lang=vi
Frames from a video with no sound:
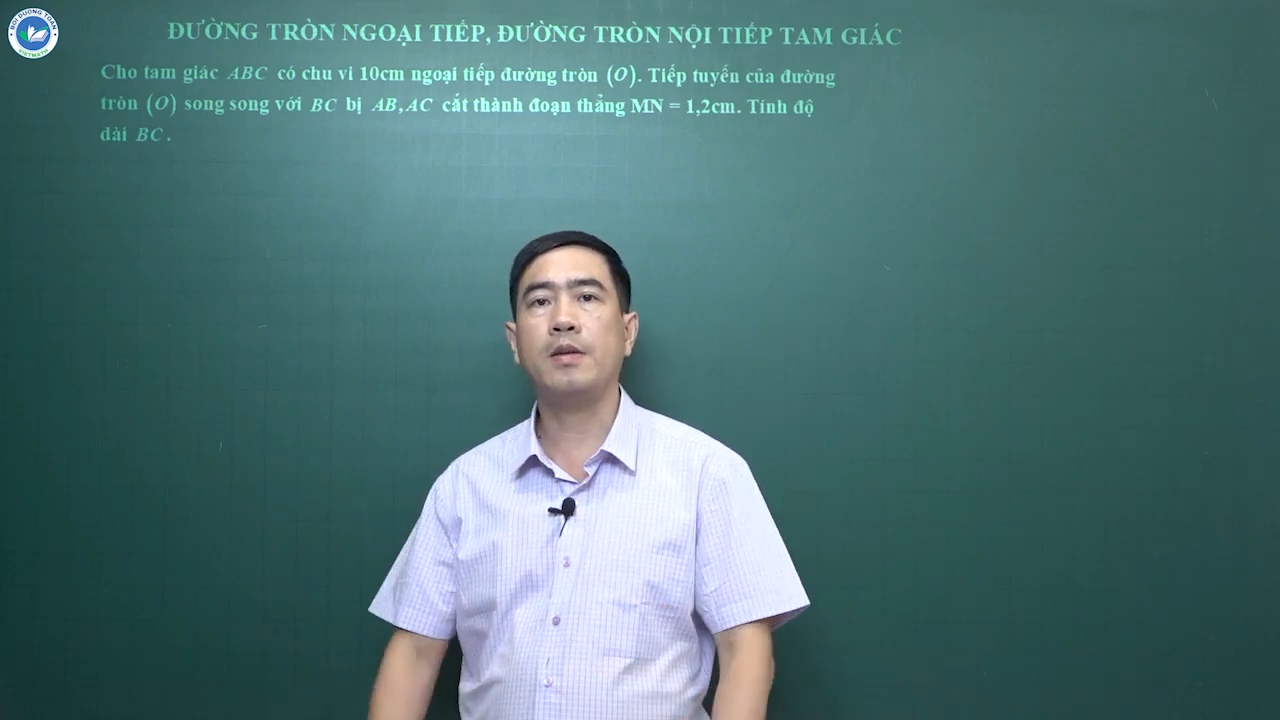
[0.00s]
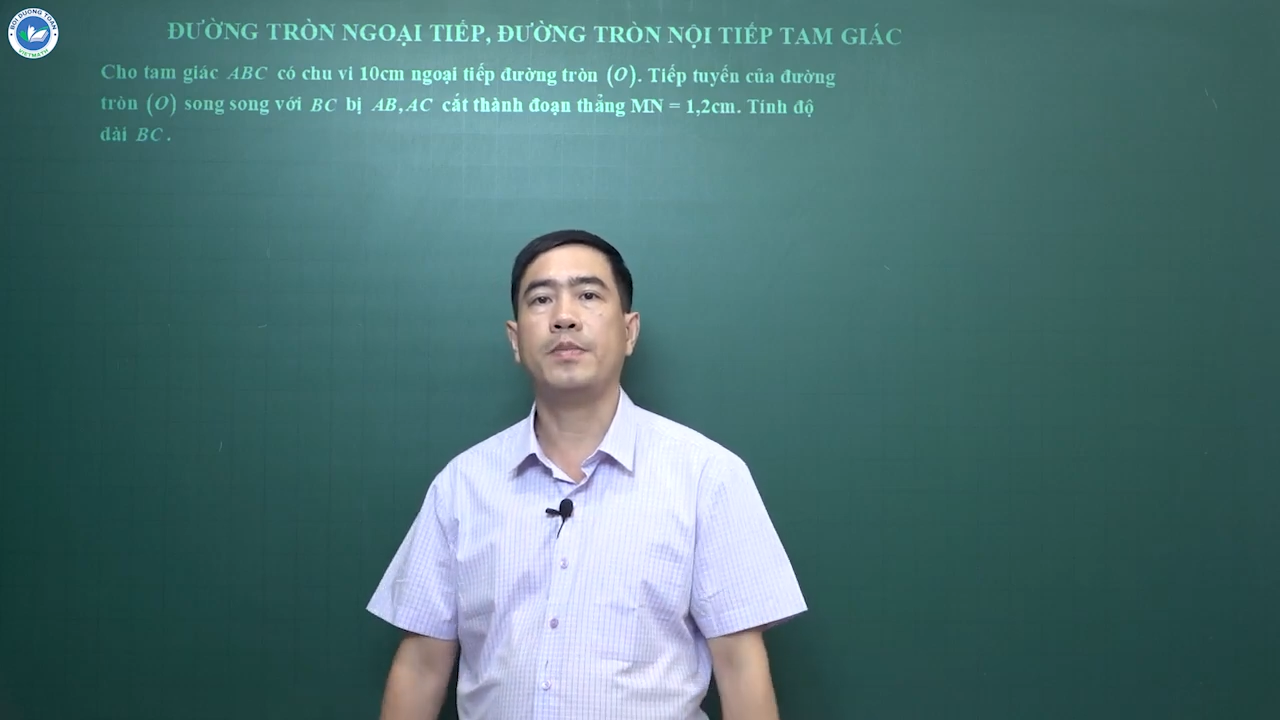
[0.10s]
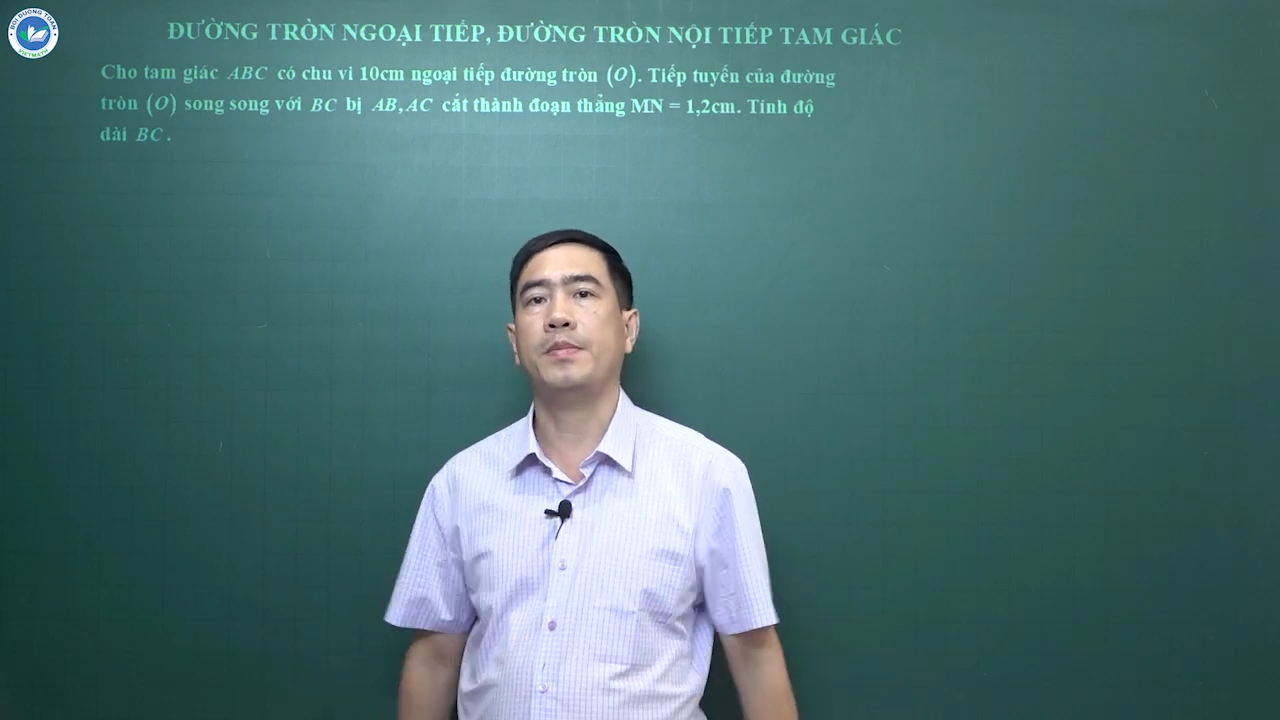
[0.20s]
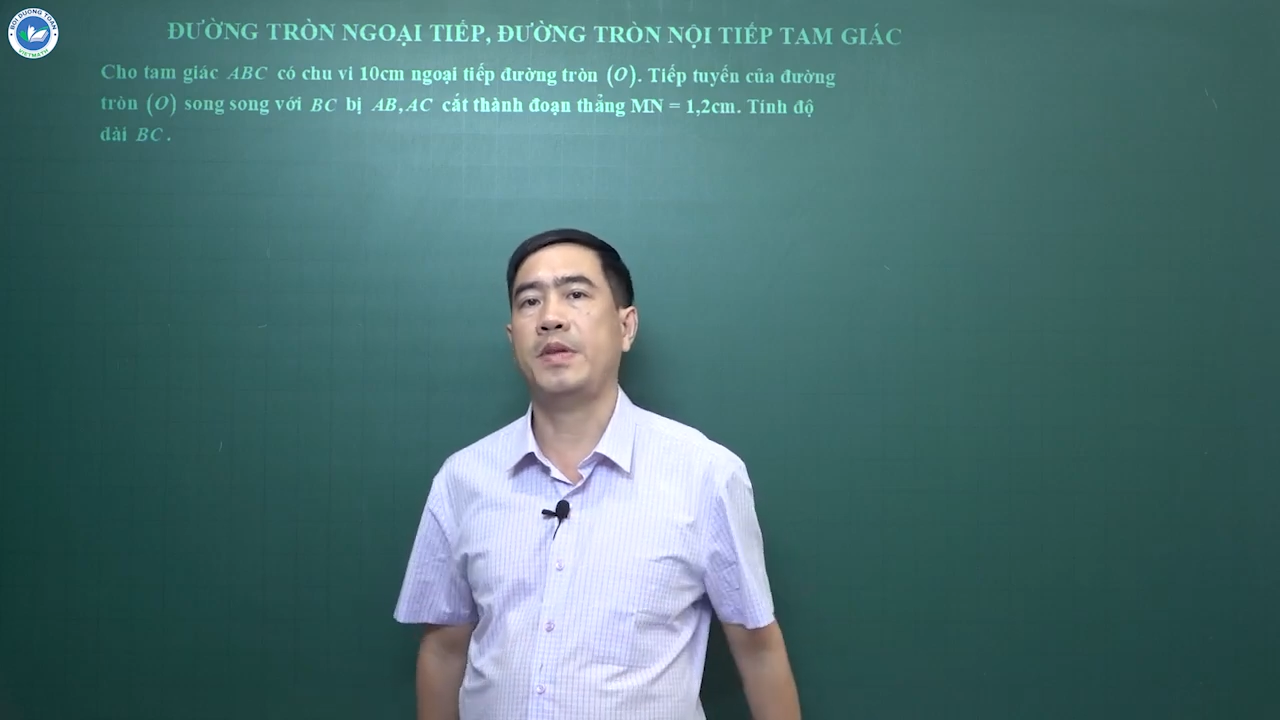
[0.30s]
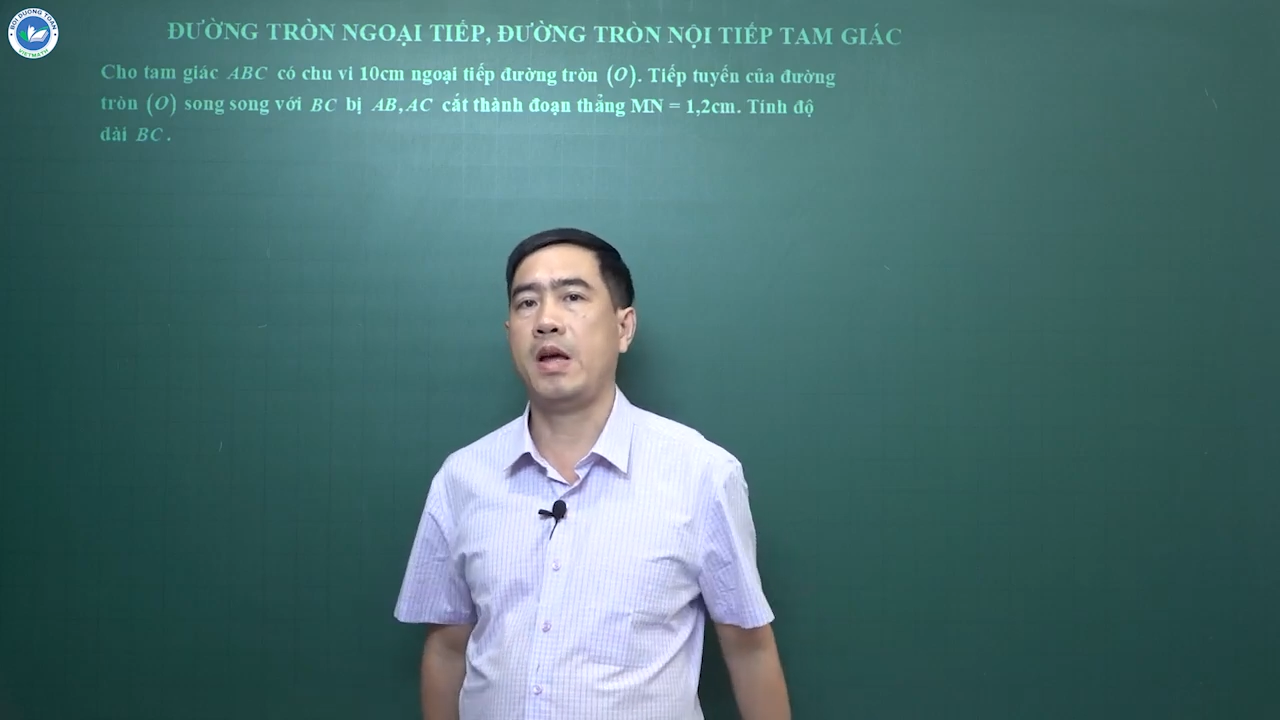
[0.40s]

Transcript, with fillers: tiếp tam